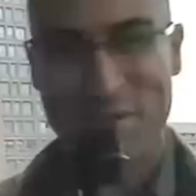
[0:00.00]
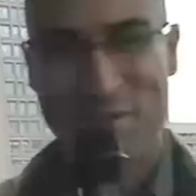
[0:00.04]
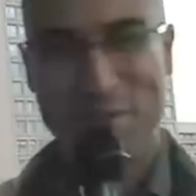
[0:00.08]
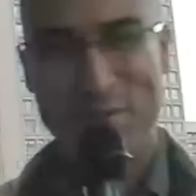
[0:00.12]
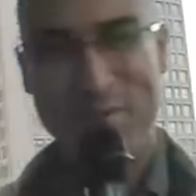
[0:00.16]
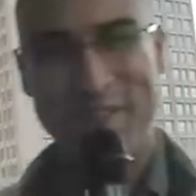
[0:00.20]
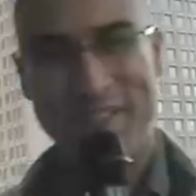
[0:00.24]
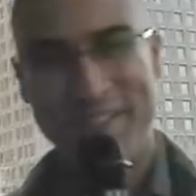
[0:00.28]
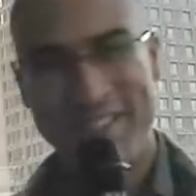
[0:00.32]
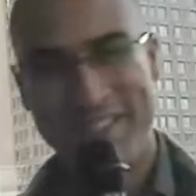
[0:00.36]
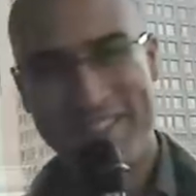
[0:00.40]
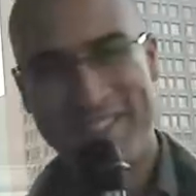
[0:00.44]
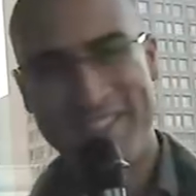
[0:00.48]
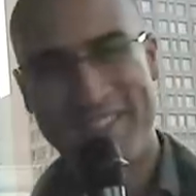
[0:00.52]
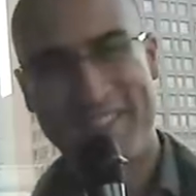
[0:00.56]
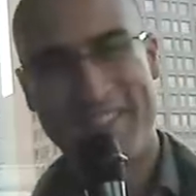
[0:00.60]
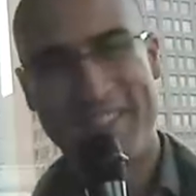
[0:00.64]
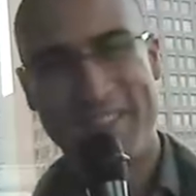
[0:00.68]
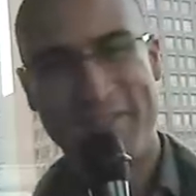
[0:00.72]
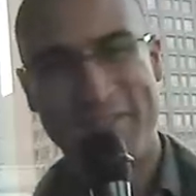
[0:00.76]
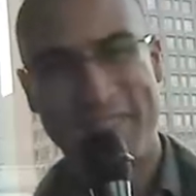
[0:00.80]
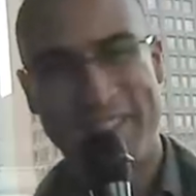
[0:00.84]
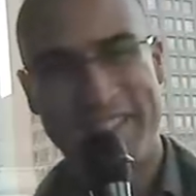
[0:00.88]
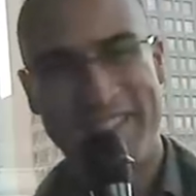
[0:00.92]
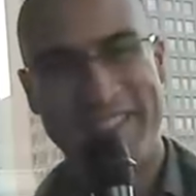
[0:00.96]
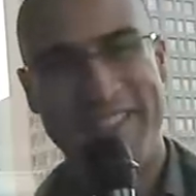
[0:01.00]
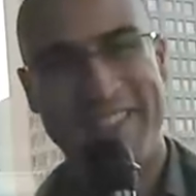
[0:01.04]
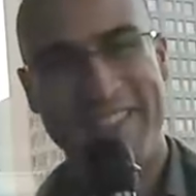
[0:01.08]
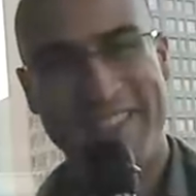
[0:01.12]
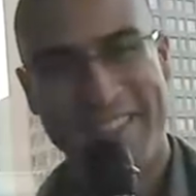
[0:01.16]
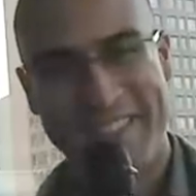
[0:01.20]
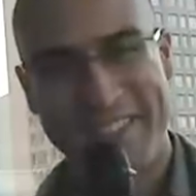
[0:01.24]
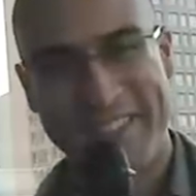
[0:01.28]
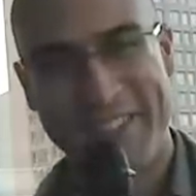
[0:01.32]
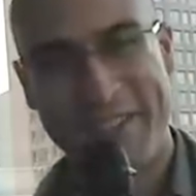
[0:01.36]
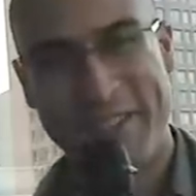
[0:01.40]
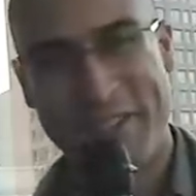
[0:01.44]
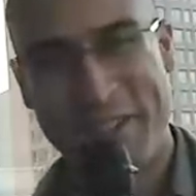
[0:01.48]
Je suis euh, David,
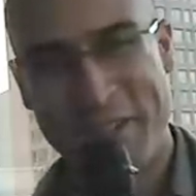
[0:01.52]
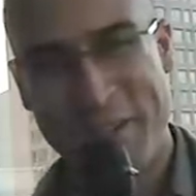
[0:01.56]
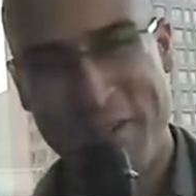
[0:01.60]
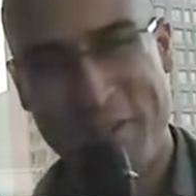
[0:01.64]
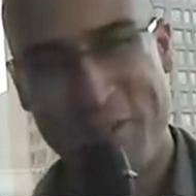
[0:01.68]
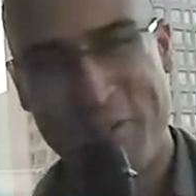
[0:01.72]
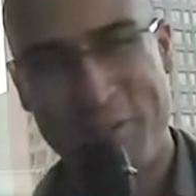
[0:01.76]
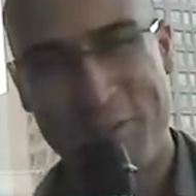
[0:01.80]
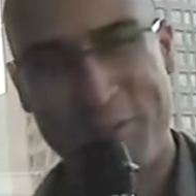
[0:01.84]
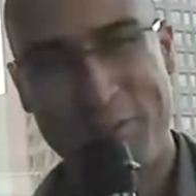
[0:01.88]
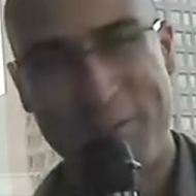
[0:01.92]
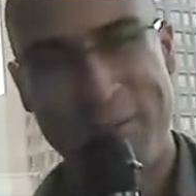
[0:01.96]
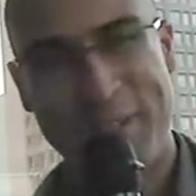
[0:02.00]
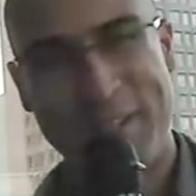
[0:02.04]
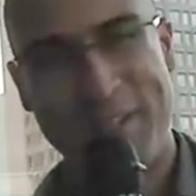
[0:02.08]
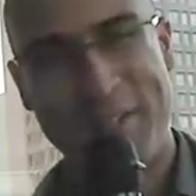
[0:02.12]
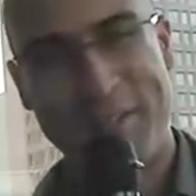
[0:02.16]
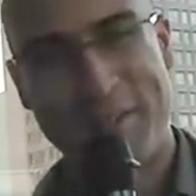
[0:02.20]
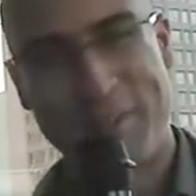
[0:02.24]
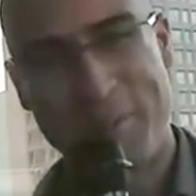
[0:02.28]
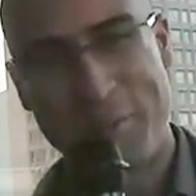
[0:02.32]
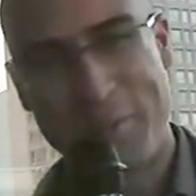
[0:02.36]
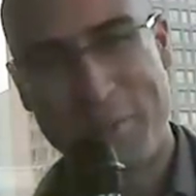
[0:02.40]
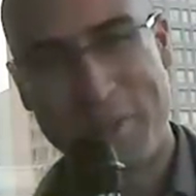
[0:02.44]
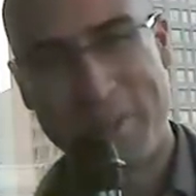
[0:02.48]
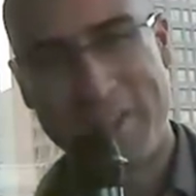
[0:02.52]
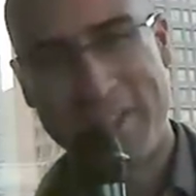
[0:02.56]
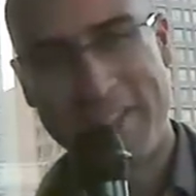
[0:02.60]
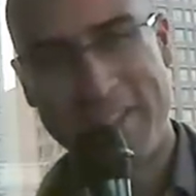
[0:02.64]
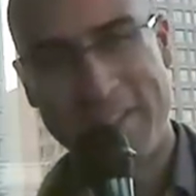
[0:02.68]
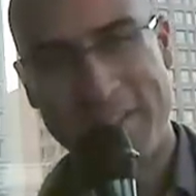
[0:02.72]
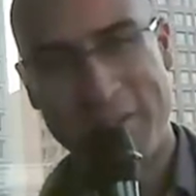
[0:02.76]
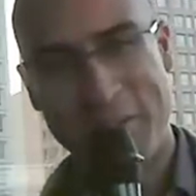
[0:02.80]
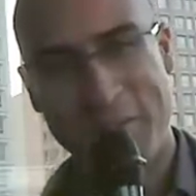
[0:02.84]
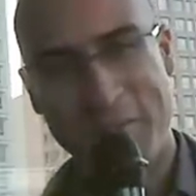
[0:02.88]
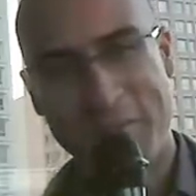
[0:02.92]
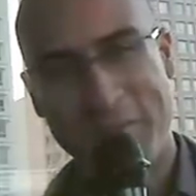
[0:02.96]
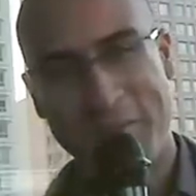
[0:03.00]
cofondateur d'Open
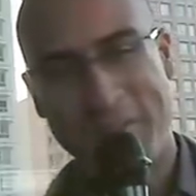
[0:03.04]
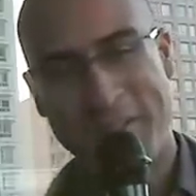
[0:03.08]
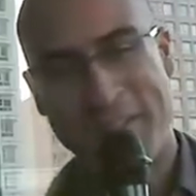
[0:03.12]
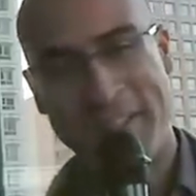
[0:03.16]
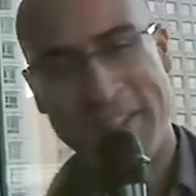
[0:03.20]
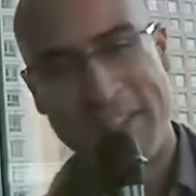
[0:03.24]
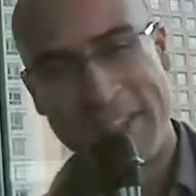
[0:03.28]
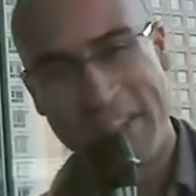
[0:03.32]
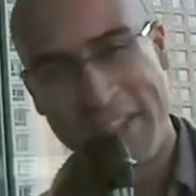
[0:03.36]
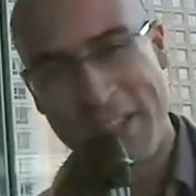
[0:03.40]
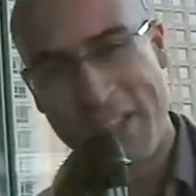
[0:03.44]
Data Soft.